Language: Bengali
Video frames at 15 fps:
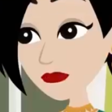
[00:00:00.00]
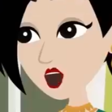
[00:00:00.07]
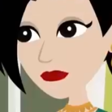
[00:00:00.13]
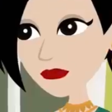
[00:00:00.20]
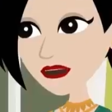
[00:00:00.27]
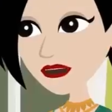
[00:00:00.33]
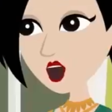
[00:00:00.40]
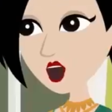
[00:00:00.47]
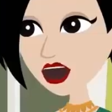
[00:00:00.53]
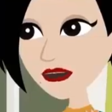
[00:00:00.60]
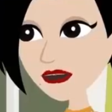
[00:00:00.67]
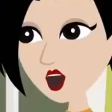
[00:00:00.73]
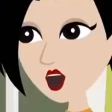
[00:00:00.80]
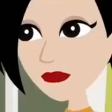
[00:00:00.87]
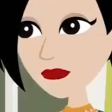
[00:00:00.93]
আমি বুঝতে
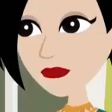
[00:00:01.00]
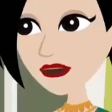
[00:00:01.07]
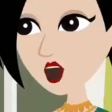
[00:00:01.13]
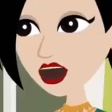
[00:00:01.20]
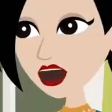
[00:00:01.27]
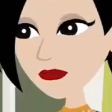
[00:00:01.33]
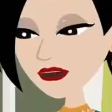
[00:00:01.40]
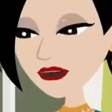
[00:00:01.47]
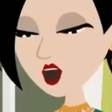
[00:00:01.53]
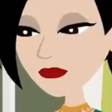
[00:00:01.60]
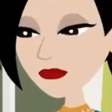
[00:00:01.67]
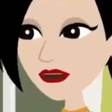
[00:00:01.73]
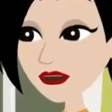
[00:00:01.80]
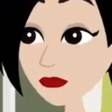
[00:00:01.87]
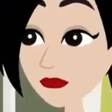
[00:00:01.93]
পেরেছি আমার
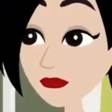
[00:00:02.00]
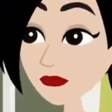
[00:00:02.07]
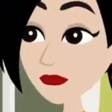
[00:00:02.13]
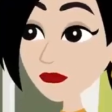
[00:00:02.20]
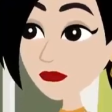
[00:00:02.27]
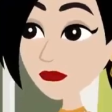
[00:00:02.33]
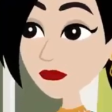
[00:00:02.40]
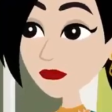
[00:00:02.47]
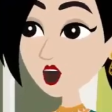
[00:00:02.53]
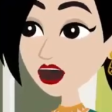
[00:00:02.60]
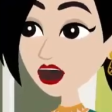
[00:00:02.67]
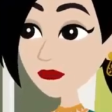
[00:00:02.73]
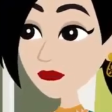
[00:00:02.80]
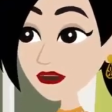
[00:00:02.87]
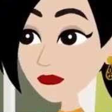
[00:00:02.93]
মায়ের অনেক
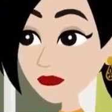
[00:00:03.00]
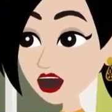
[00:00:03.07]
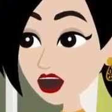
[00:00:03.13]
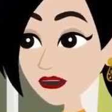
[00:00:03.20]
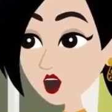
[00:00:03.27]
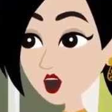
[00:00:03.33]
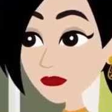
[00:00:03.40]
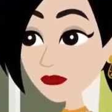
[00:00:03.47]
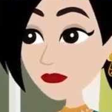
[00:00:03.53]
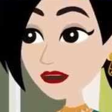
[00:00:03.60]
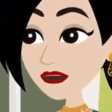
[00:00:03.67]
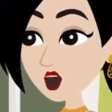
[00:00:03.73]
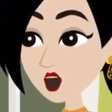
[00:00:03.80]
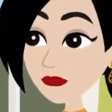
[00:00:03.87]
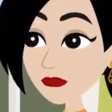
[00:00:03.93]
অভিমান হয়েছে
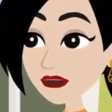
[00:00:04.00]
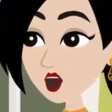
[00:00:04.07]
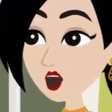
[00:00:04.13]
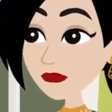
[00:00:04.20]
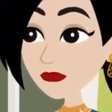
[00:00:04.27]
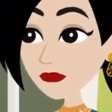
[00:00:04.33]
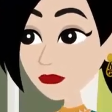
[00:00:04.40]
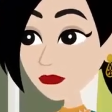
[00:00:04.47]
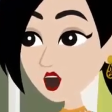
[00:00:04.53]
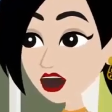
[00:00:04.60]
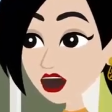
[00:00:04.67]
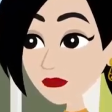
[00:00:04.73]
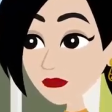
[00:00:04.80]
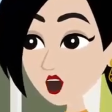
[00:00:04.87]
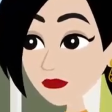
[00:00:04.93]
আমি সব দূর
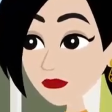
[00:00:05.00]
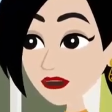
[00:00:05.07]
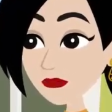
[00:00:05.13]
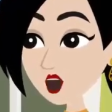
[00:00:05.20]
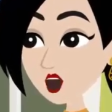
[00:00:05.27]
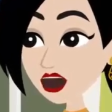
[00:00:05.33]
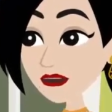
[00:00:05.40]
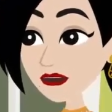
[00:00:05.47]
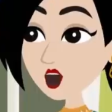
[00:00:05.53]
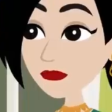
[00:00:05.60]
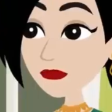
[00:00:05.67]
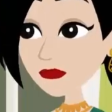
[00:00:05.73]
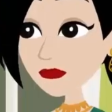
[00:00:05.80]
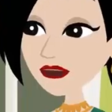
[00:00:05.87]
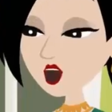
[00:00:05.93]
করে দেব মা
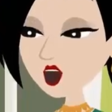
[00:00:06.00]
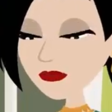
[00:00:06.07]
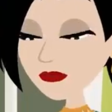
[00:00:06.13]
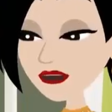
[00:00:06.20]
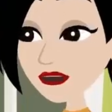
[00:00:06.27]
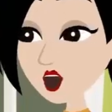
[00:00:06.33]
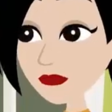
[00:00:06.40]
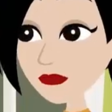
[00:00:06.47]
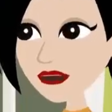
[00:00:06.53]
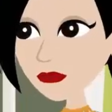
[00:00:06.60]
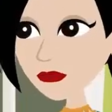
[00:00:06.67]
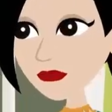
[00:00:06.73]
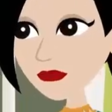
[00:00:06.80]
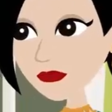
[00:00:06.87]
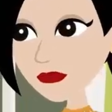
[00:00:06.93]
আমরা এই
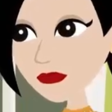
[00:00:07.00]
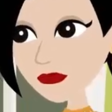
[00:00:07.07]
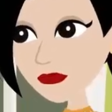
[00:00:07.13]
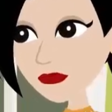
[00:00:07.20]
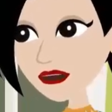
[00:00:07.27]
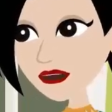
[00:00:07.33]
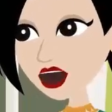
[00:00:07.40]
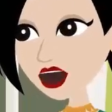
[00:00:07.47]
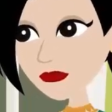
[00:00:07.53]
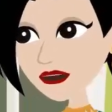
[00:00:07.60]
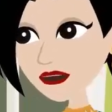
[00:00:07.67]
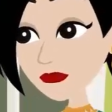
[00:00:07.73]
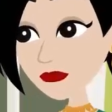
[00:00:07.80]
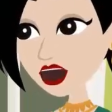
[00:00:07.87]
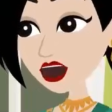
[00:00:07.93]
সানডেতেই ঘুরতে যাব
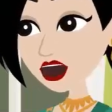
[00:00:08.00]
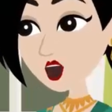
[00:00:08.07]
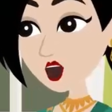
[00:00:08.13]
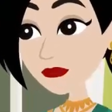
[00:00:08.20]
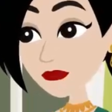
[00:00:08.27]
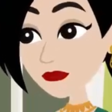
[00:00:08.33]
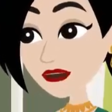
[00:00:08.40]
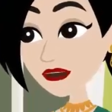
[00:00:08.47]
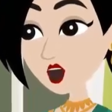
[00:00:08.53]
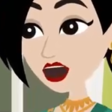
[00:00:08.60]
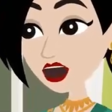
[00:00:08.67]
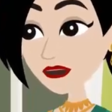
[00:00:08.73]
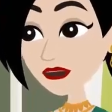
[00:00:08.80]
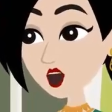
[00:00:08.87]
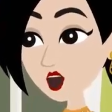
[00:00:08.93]
আর
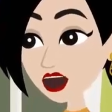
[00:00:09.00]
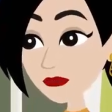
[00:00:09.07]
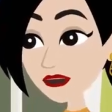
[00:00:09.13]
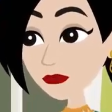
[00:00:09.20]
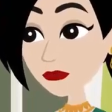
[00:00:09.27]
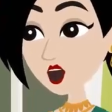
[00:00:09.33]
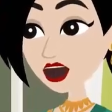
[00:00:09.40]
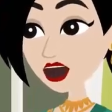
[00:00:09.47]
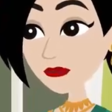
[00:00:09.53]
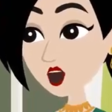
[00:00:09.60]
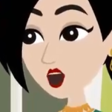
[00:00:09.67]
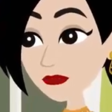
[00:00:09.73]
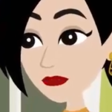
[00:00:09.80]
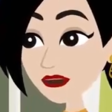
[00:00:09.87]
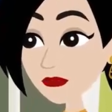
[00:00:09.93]
অনেক মজা করব
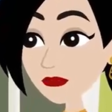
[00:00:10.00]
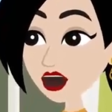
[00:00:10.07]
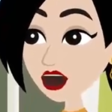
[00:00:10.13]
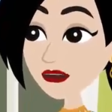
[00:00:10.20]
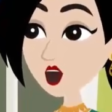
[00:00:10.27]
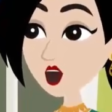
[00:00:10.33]
কেমন